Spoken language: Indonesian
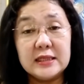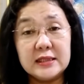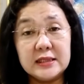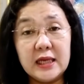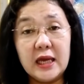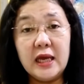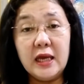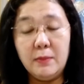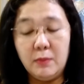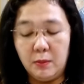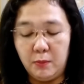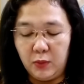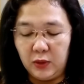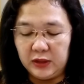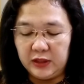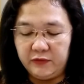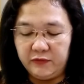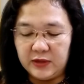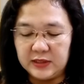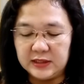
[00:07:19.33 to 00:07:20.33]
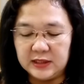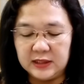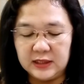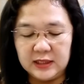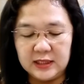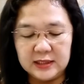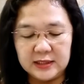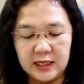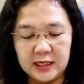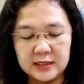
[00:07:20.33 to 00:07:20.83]
Saya memotivasi
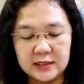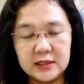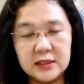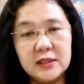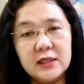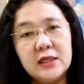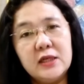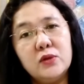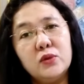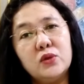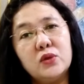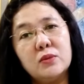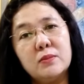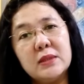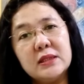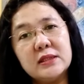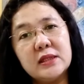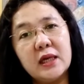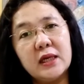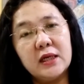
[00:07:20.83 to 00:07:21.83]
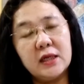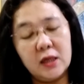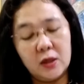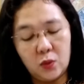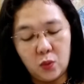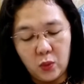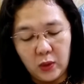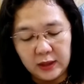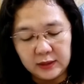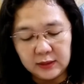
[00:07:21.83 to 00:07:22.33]
diri saya sendiri untuk mencari
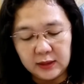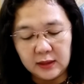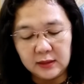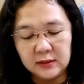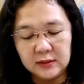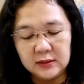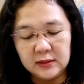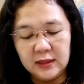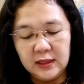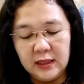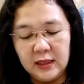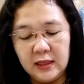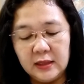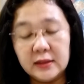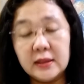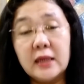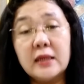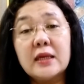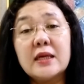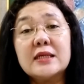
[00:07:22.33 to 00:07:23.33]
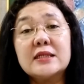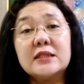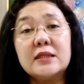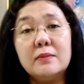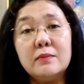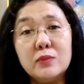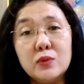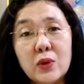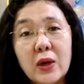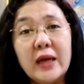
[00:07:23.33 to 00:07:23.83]
kekuatan dan
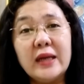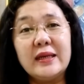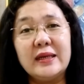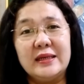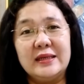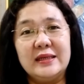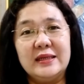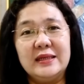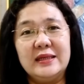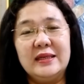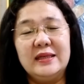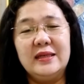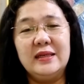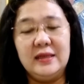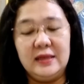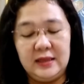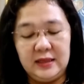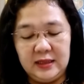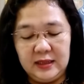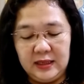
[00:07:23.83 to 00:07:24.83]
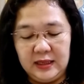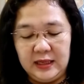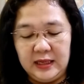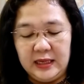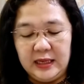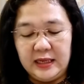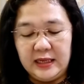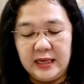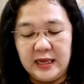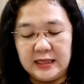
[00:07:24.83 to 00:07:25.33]
kesembuhan
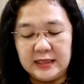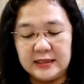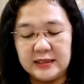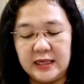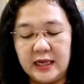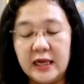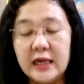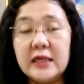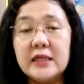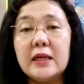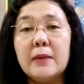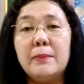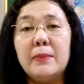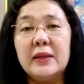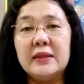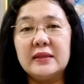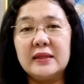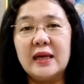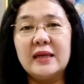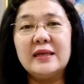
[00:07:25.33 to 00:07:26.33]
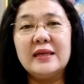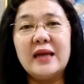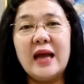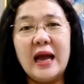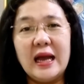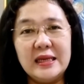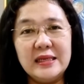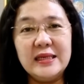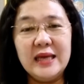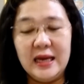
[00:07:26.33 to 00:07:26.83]
yang saya dapatkan
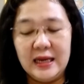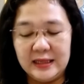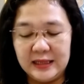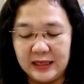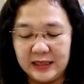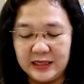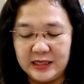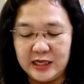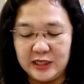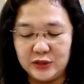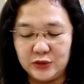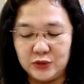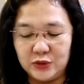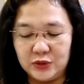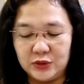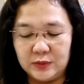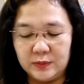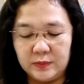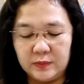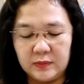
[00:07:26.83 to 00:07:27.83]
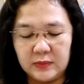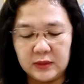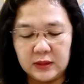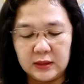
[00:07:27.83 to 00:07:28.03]
hanya dari Yesus